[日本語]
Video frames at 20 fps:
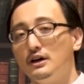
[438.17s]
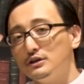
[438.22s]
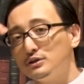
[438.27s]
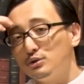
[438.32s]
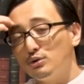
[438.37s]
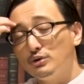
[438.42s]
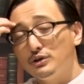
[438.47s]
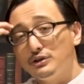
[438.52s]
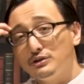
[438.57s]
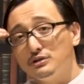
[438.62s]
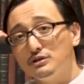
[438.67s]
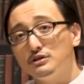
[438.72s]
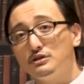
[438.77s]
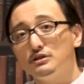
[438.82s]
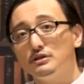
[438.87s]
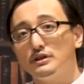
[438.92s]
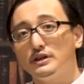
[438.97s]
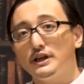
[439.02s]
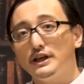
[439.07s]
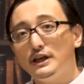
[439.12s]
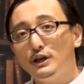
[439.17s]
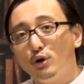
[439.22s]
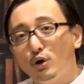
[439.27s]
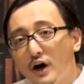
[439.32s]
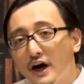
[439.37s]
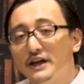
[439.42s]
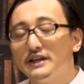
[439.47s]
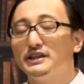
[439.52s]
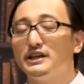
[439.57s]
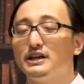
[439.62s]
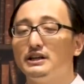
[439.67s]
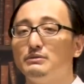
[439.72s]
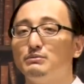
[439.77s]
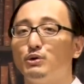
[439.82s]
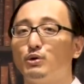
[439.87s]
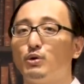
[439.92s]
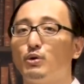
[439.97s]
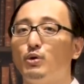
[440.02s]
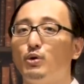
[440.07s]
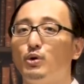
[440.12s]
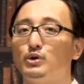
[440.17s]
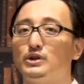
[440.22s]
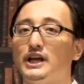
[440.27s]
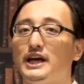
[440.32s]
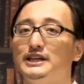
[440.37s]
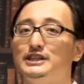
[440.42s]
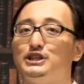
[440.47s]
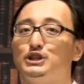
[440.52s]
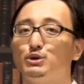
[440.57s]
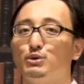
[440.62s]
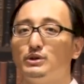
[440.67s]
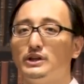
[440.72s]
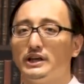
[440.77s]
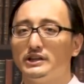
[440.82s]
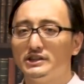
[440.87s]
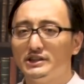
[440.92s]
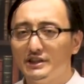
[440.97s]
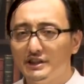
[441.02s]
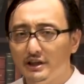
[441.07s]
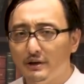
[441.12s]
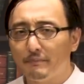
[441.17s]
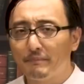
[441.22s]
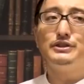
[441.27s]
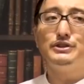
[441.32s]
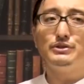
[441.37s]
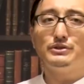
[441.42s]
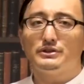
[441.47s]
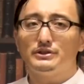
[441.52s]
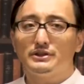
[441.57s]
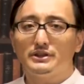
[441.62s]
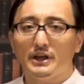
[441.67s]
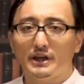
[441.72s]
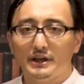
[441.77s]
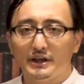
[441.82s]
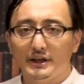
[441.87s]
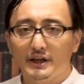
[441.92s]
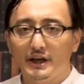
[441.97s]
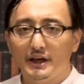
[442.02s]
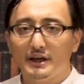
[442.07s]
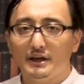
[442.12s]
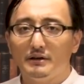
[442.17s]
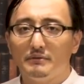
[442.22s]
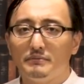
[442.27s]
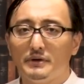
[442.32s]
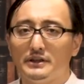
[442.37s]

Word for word: そういう色合い的にも好対象だし出産や、